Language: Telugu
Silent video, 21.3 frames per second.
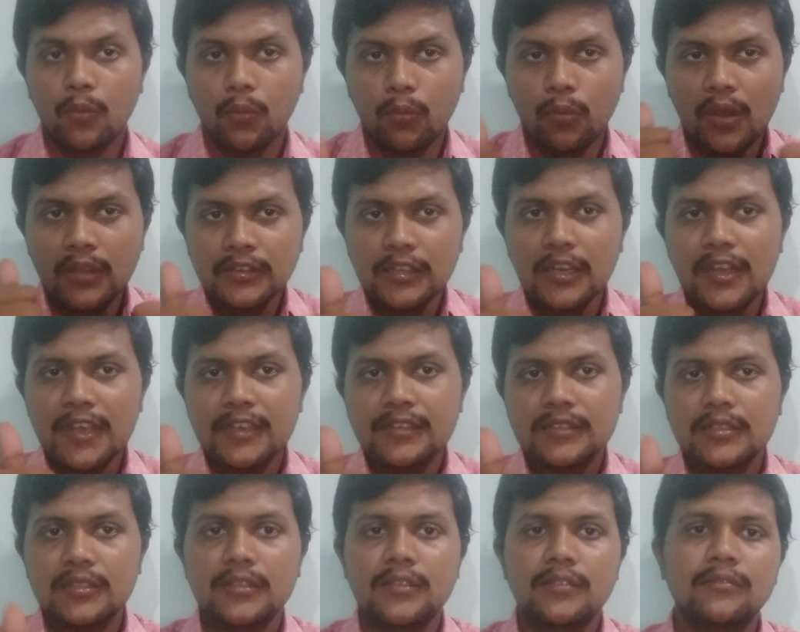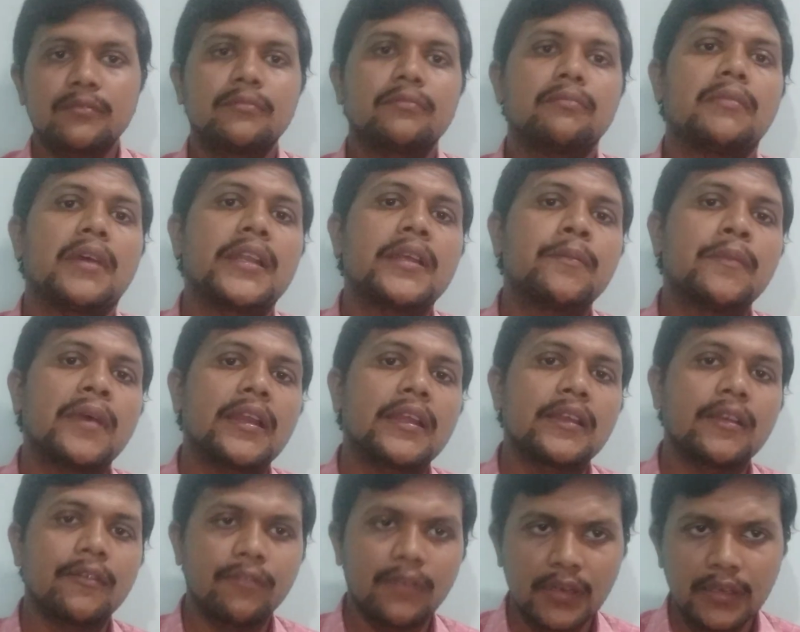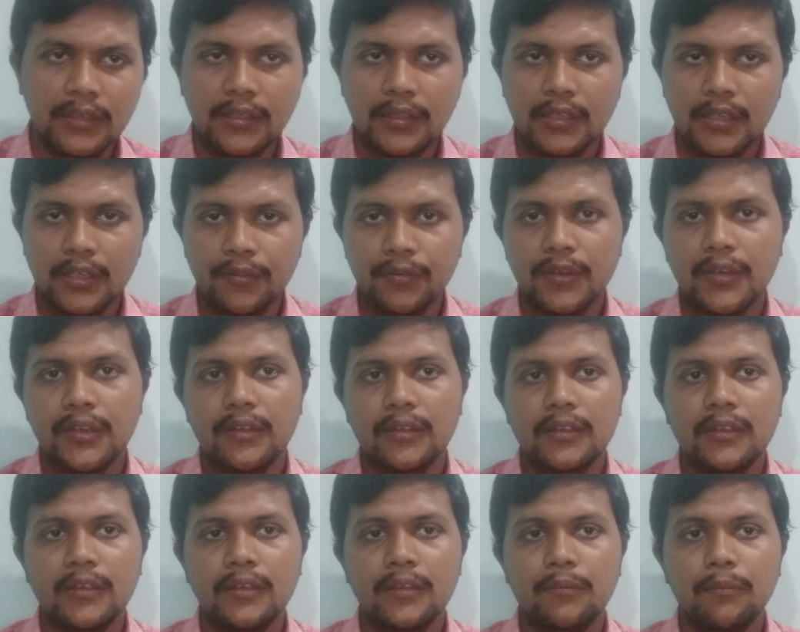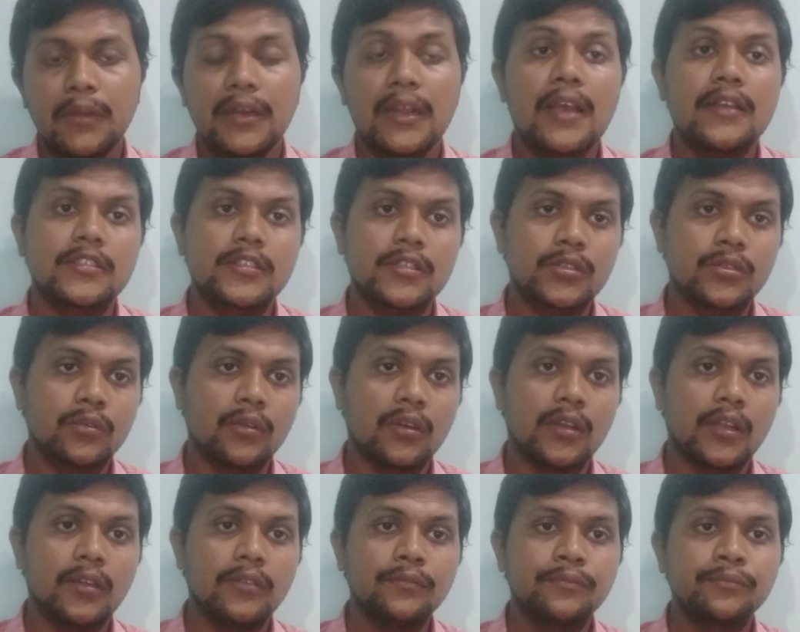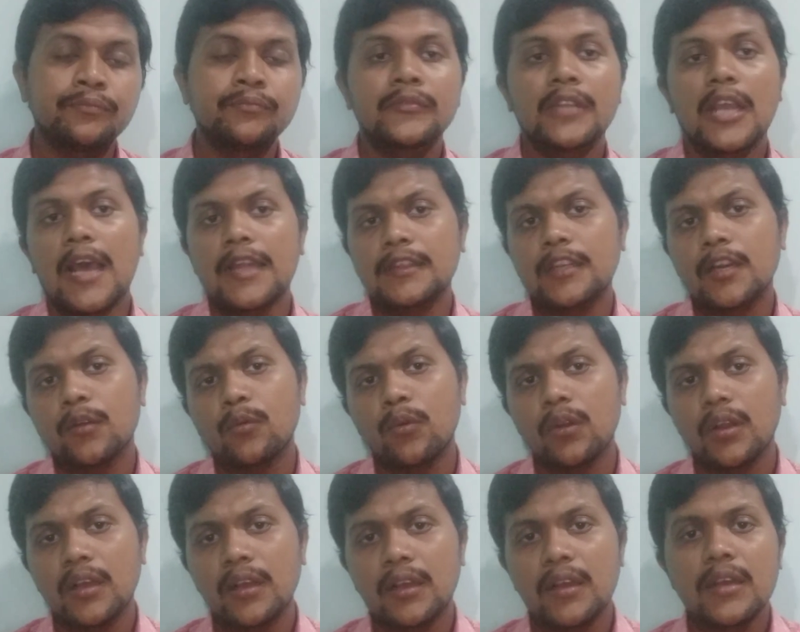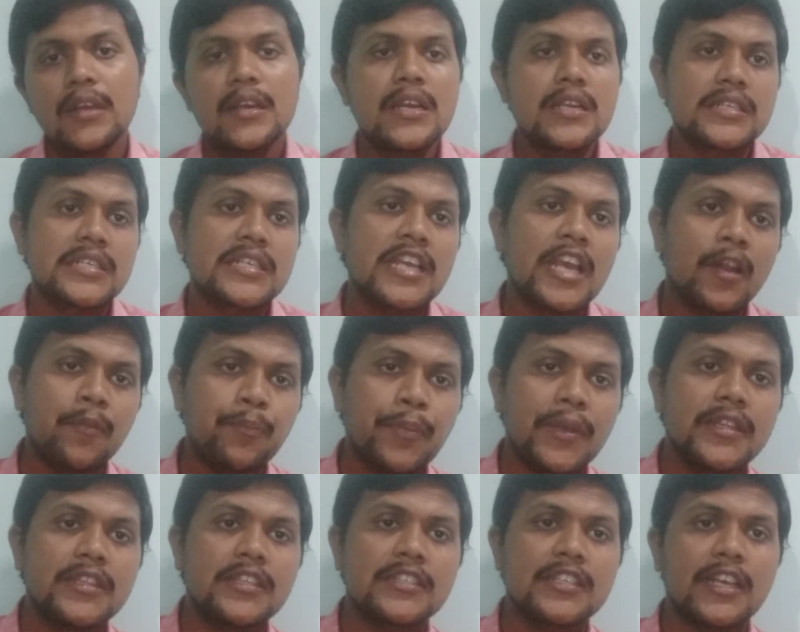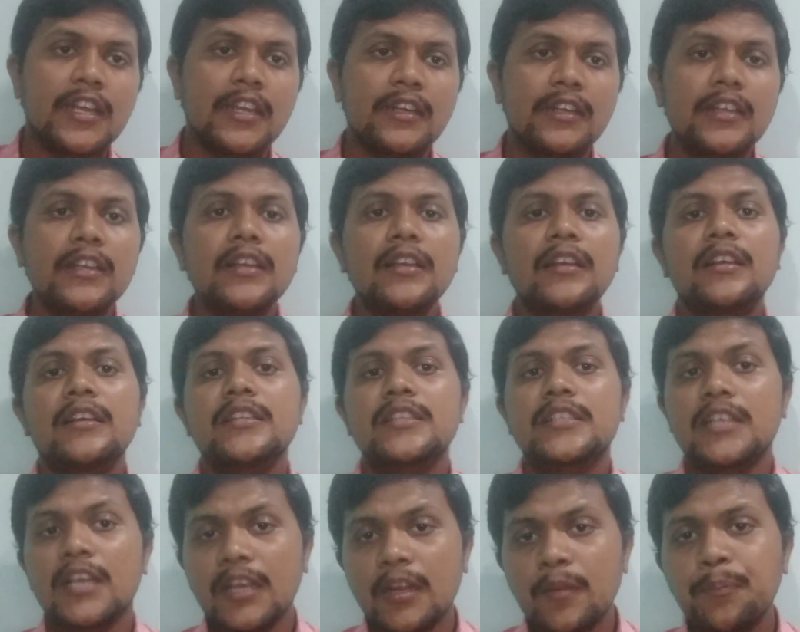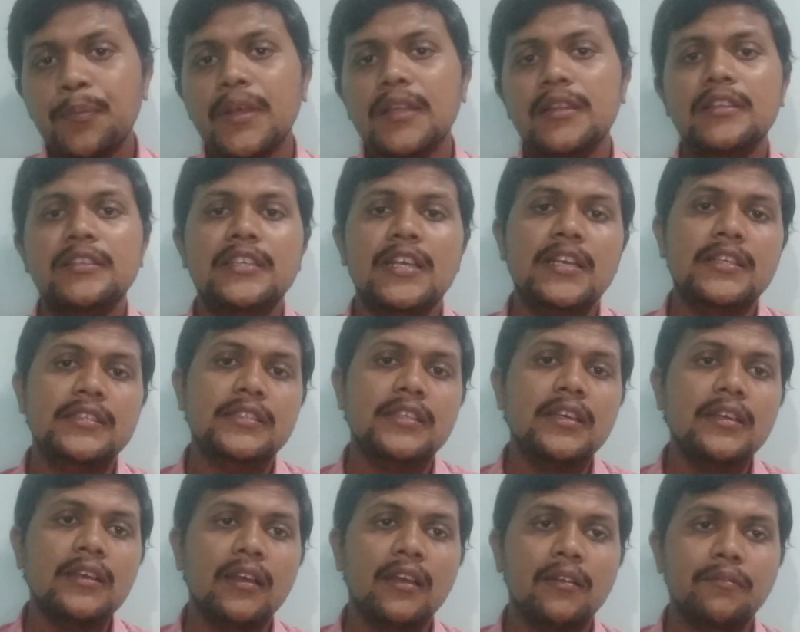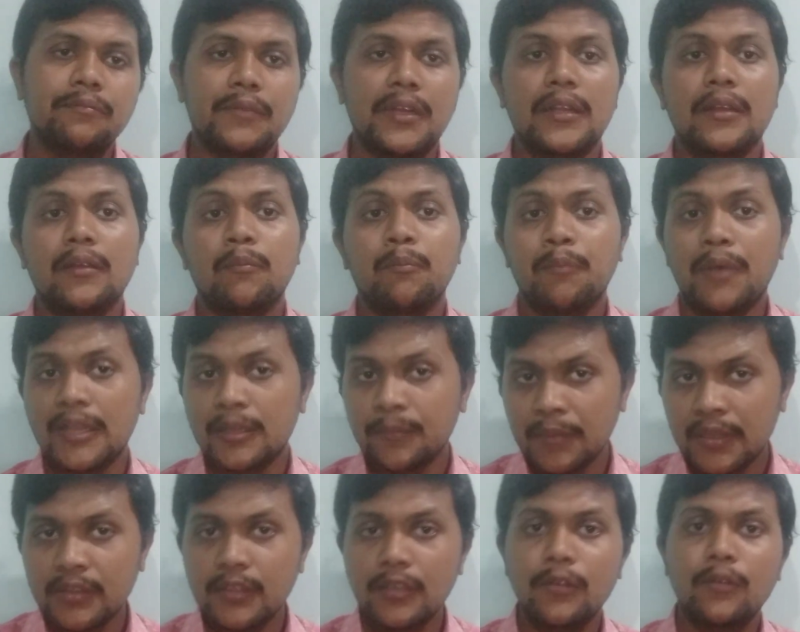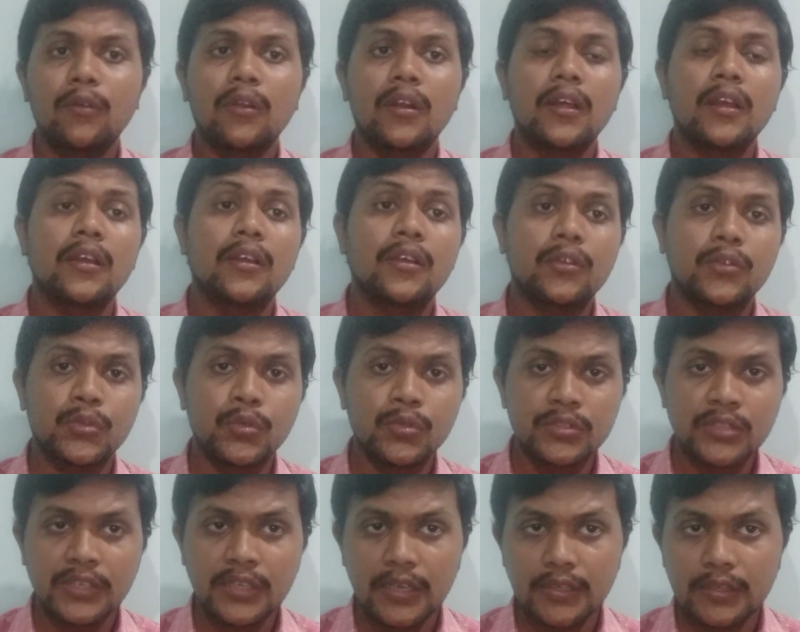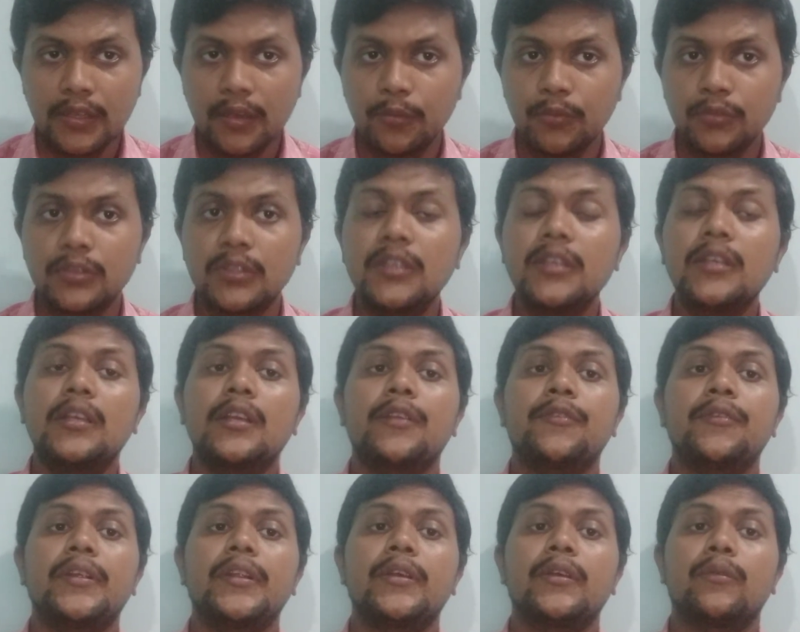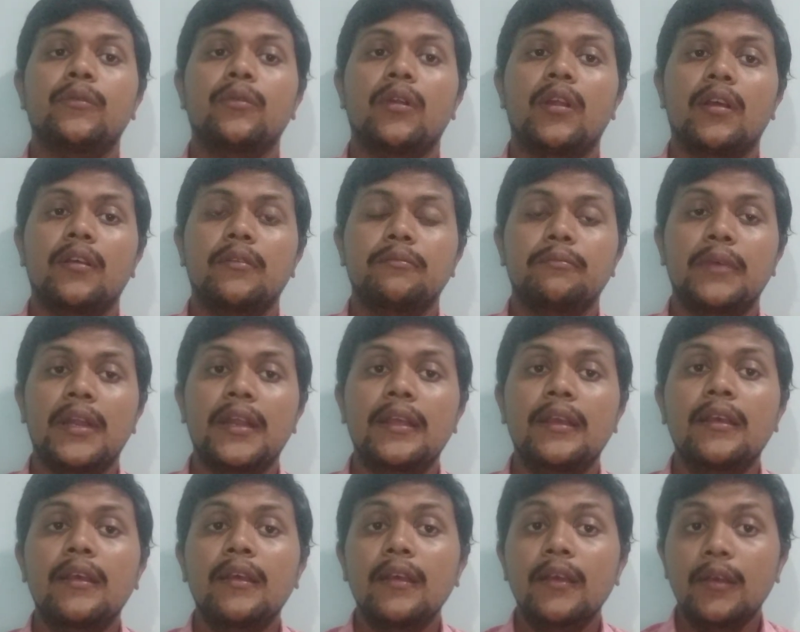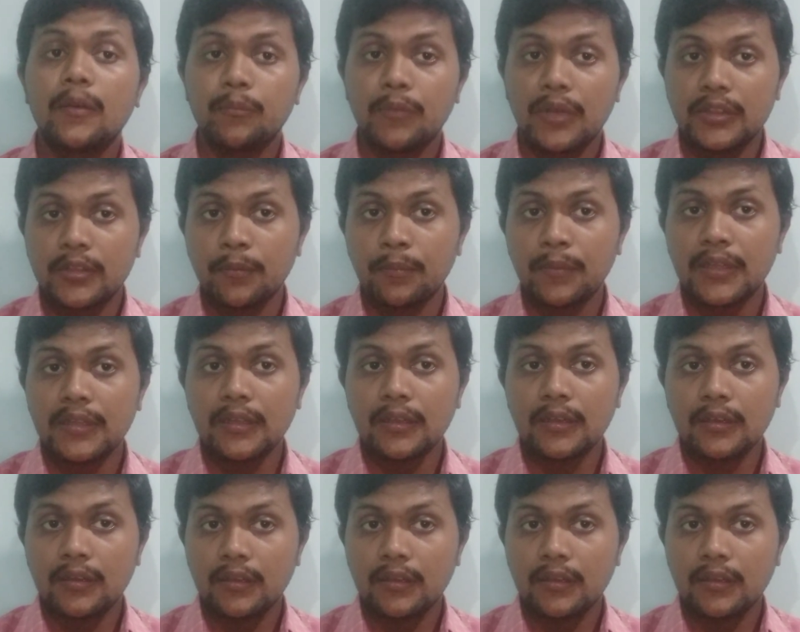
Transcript: వంద లైక్స్ మరీ మరీ ఇవ్వాలి ఈ వీడియోకి మరి ఆశిస్తున్నాను అందరికి కూడా షేర్ అప్ అయితే చేయండి షేర్ అప్ అయితే చేస్తే మరి పది మందికి కూడా యూజింగ్ అయితే అవుద్ది ఈ వీడియో కూడా మరి మొత్తం మీద